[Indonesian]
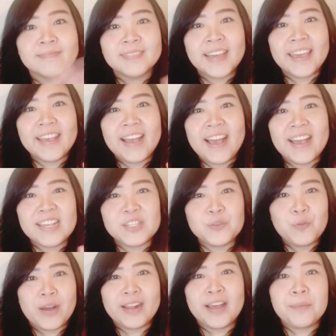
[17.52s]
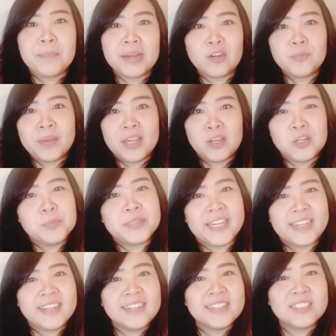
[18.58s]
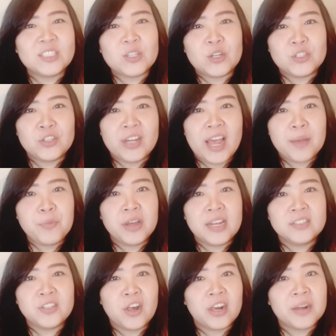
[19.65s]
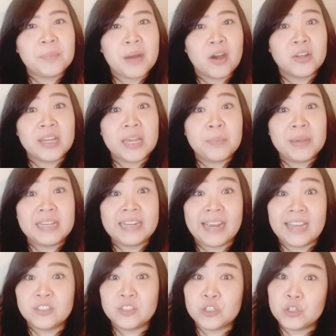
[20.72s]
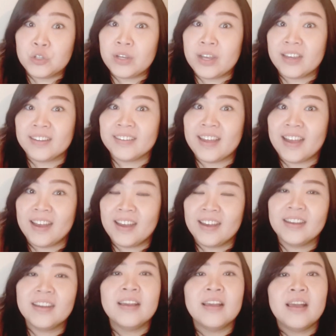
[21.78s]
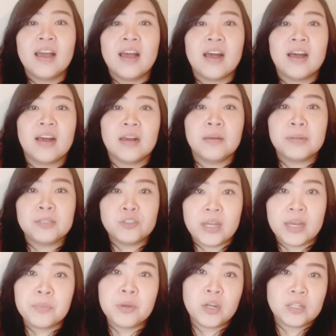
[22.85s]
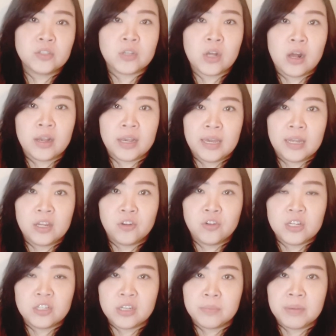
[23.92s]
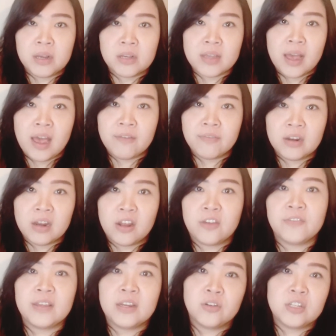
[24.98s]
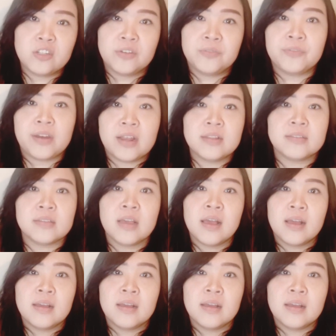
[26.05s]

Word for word: Hey guys, welcome back to my YouTube channel. So today I'm gonna talk about immigrate to Canada. Uh, but today I'm gonna talk in Indonesia because I have a lot of Indonesian friends